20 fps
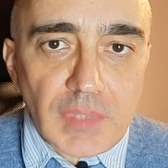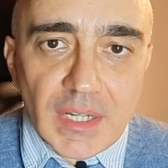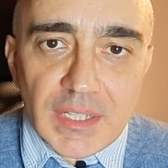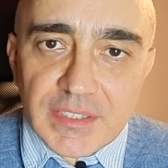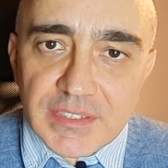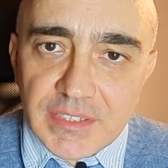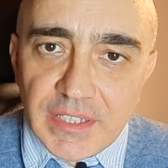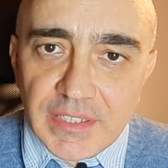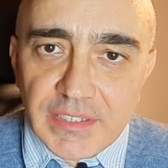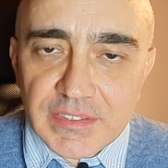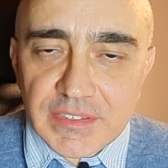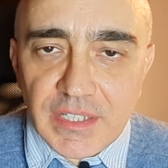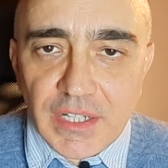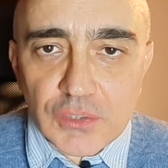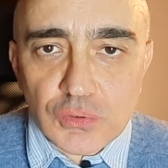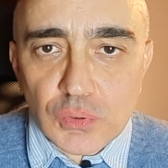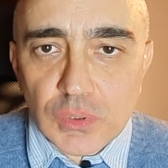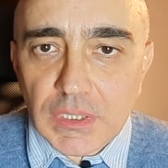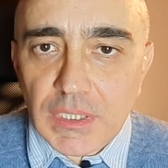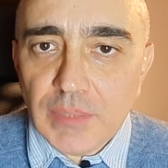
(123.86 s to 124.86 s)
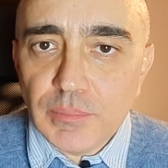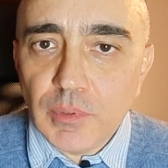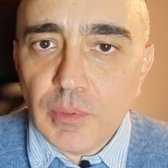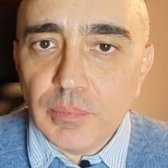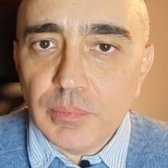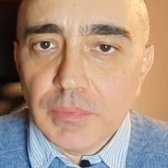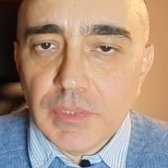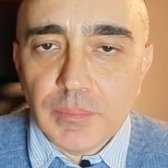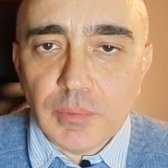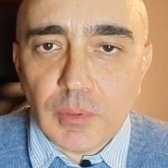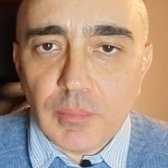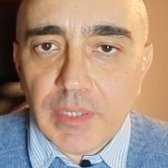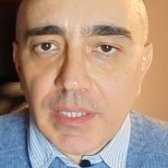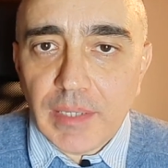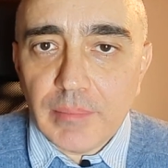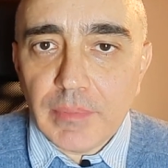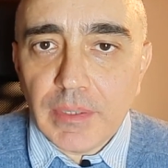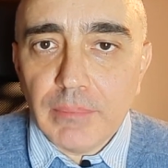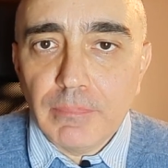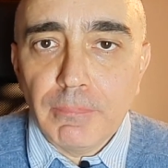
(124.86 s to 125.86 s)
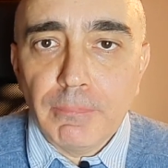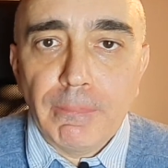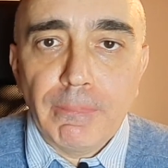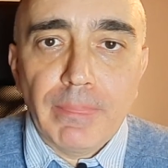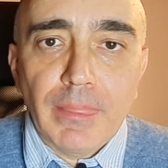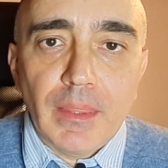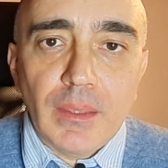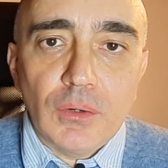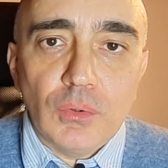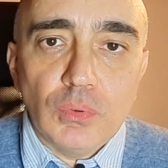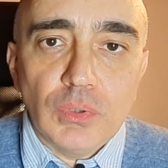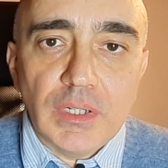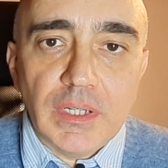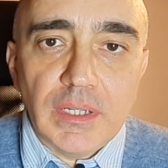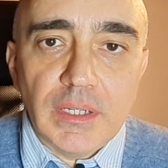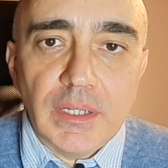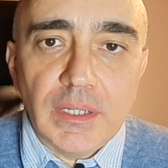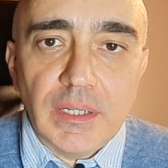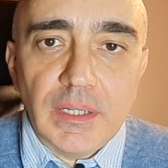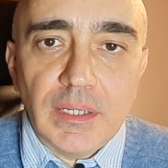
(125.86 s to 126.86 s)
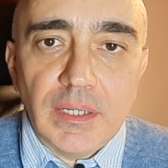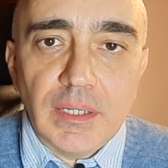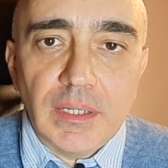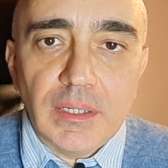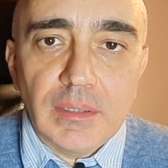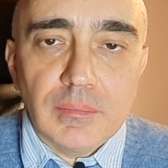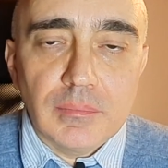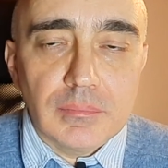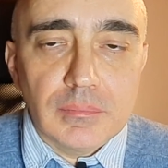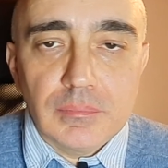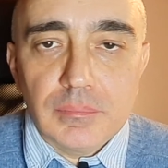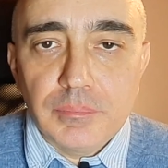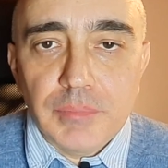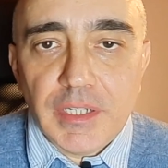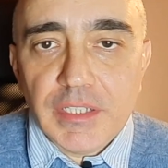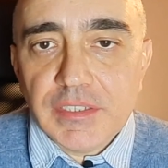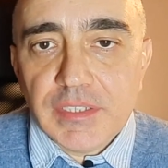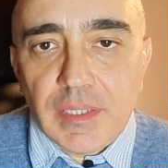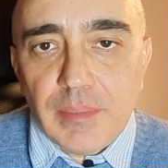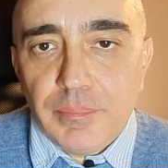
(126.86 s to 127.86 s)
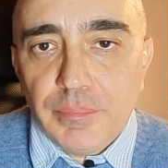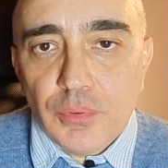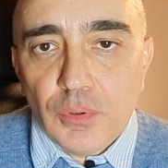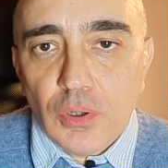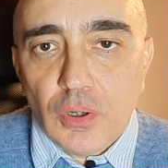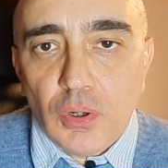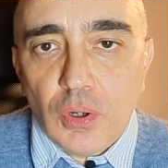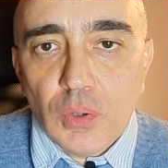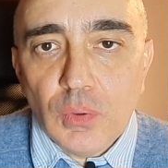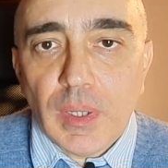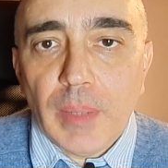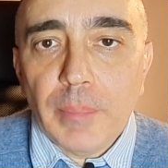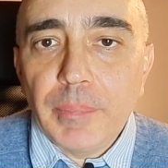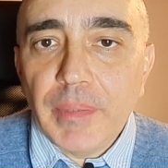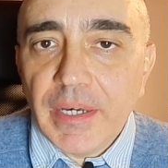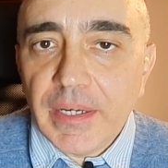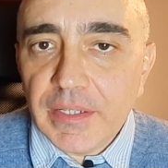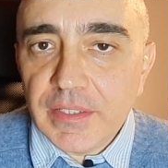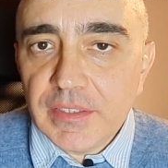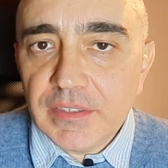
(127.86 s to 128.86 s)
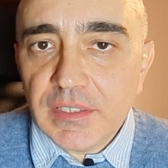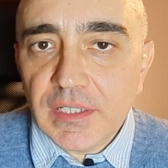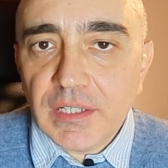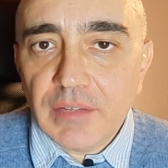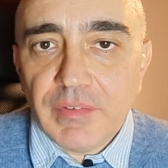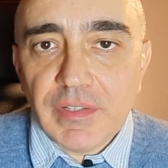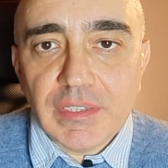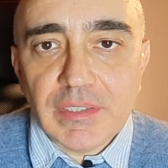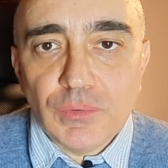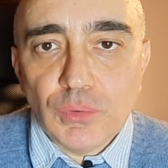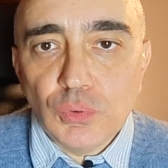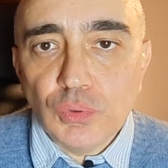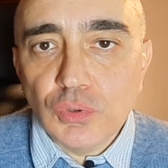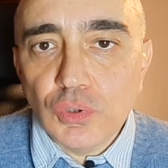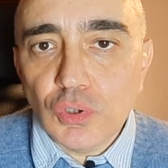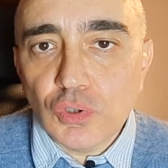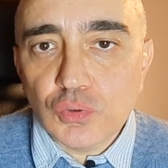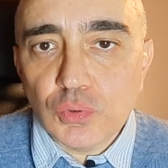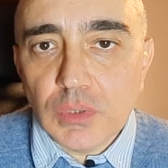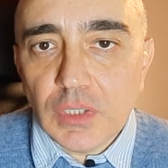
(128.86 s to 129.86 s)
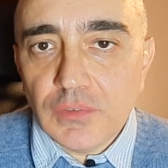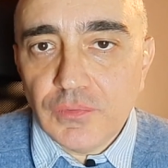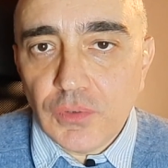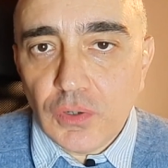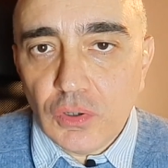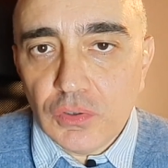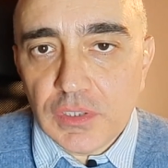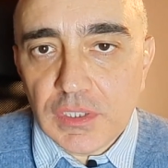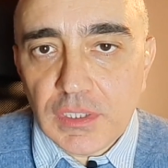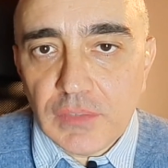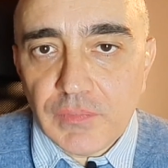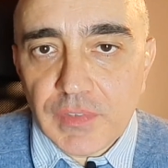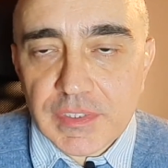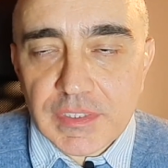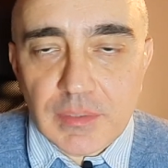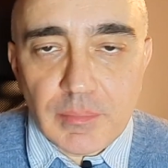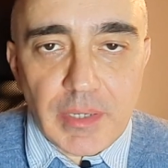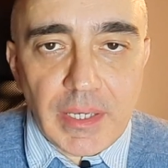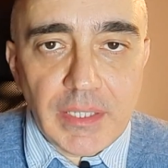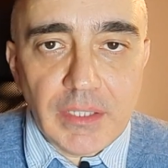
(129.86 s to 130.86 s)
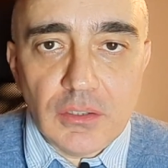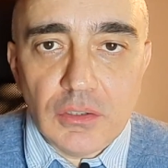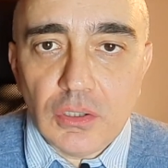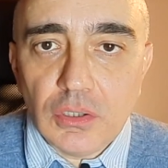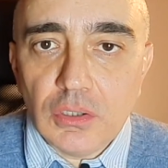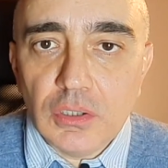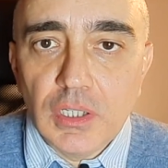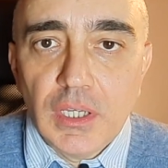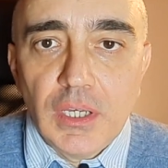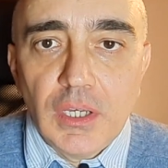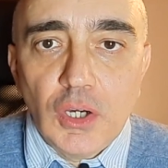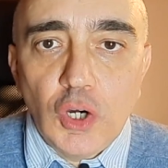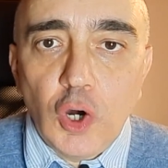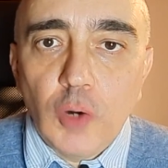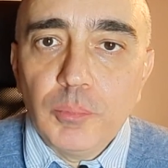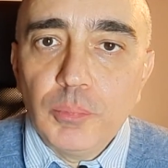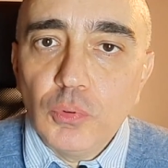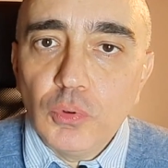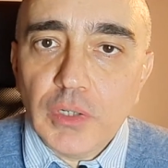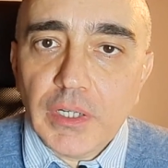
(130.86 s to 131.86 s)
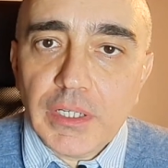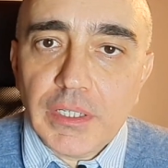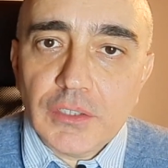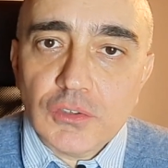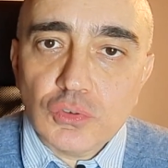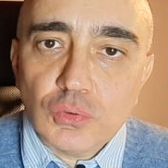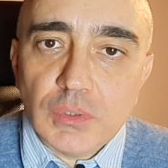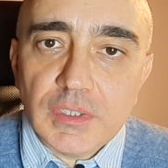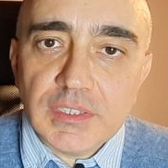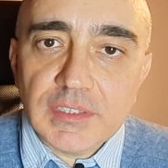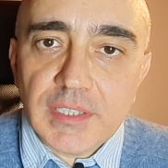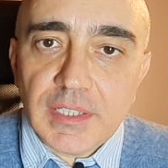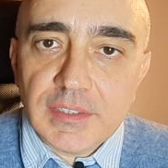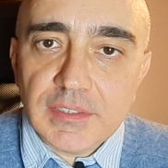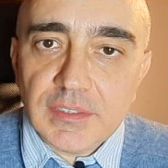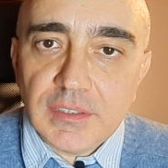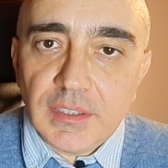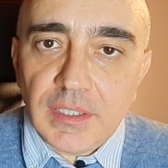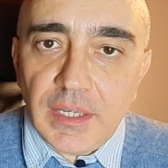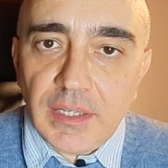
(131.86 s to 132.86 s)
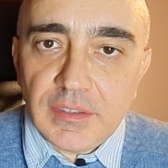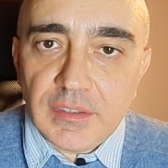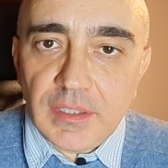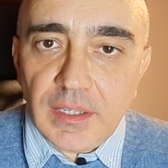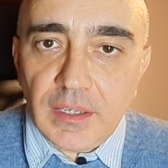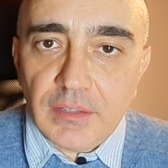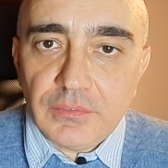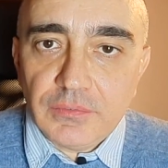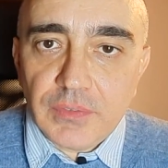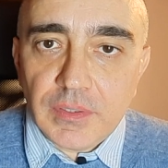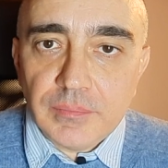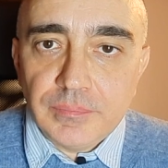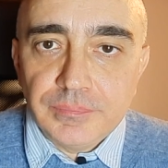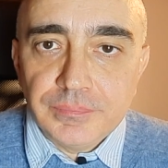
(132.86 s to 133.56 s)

senza nessun tipo di problema una, per esempio una perdita che avete avuto su dei fondi di investimento oppure sugli stessi ETF.